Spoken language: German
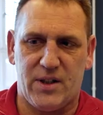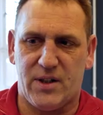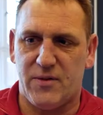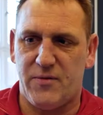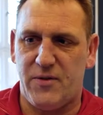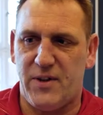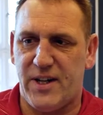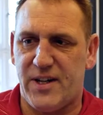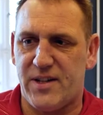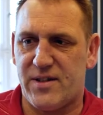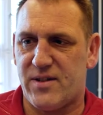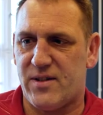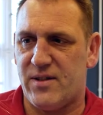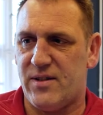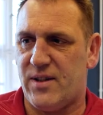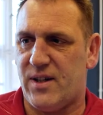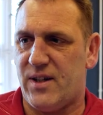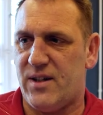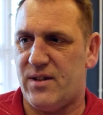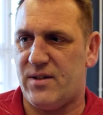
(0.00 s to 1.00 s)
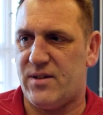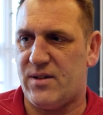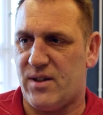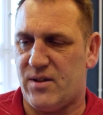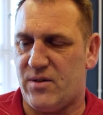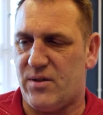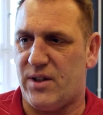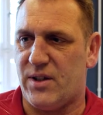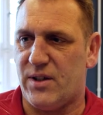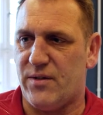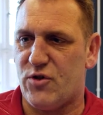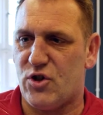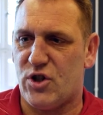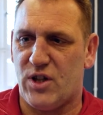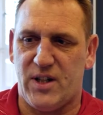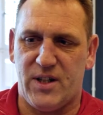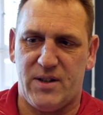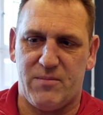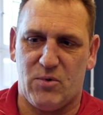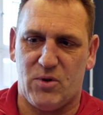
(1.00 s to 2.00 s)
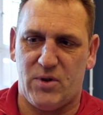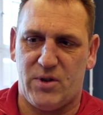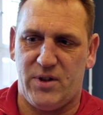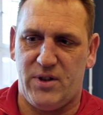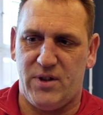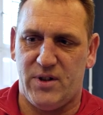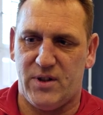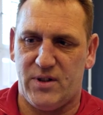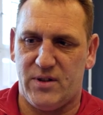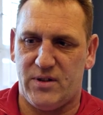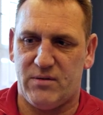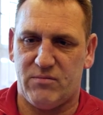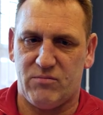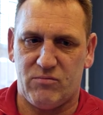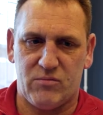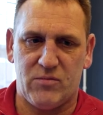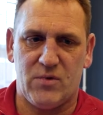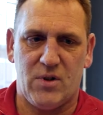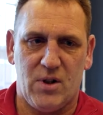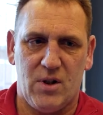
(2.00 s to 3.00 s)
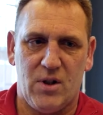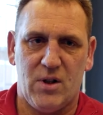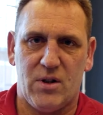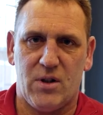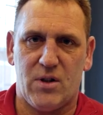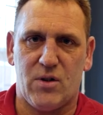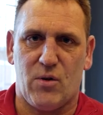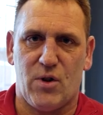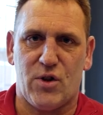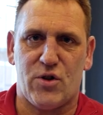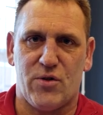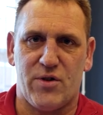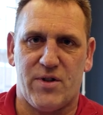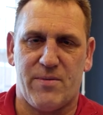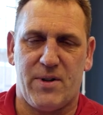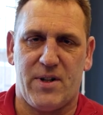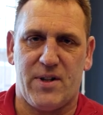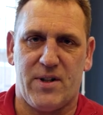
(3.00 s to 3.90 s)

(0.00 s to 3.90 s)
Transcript: die Griffleisten, alles, also die Griffschalen montieren. Das dauert schon zwei